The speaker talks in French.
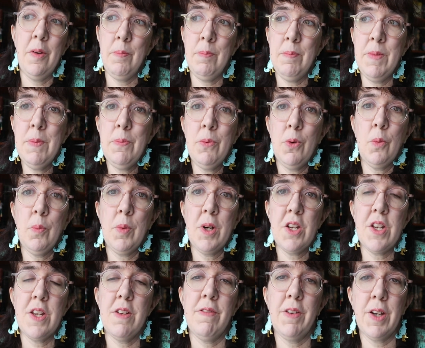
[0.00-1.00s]
mais pour
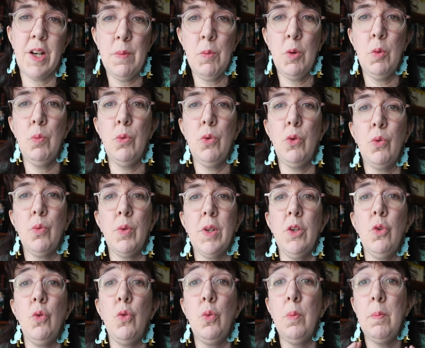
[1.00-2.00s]
moi j'ai vraiment
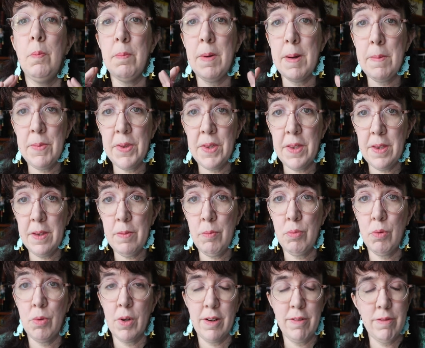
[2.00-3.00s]
besoin du papier
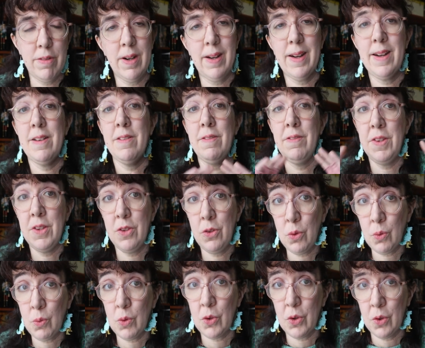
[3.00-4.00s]
pour avoir la
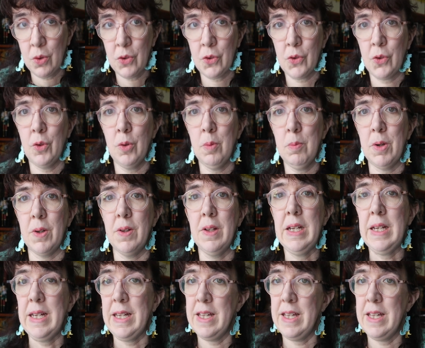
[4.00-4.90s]
vision d'ensemble